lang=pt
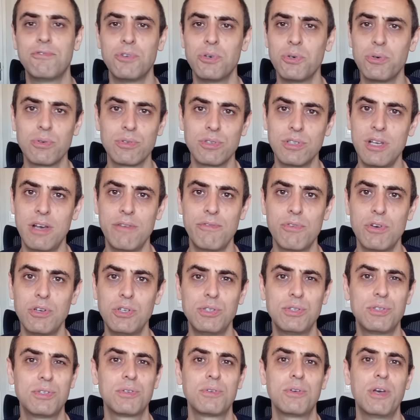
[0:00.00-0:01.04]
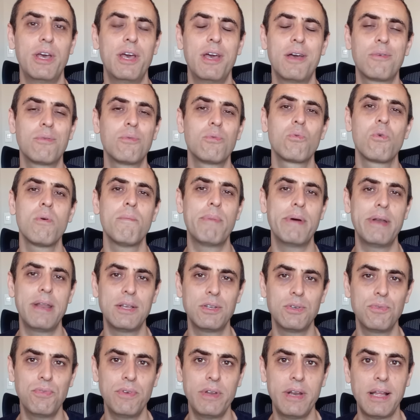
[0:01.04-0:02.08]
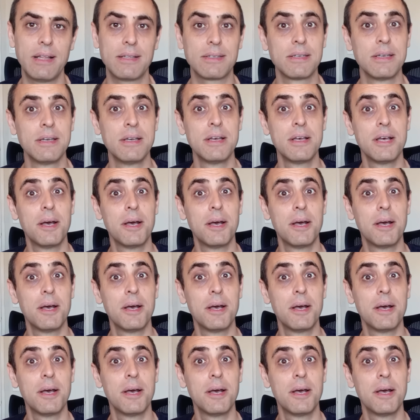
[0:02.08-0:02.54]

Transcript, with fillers: voos em aviões é, com companhias diferentes,